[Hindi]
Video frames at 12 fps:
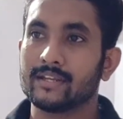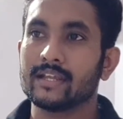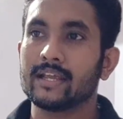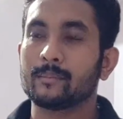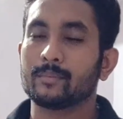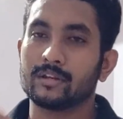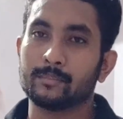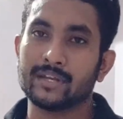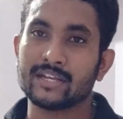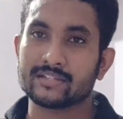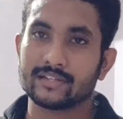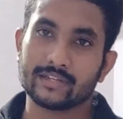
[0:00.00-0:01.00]
ठीक है आप
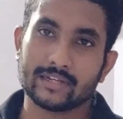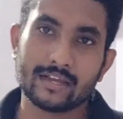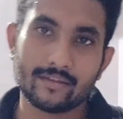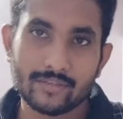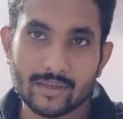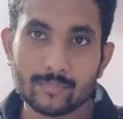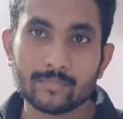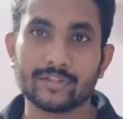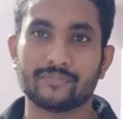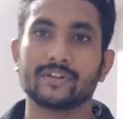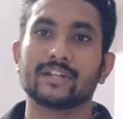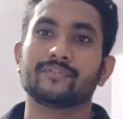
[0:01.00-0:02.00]
अर्मीनिया चले गए ऐसे आप
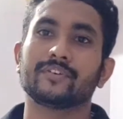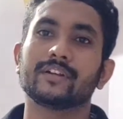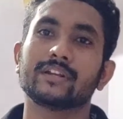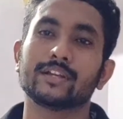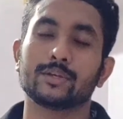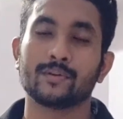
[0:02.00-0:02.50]
डिफरेंट डिफरेंट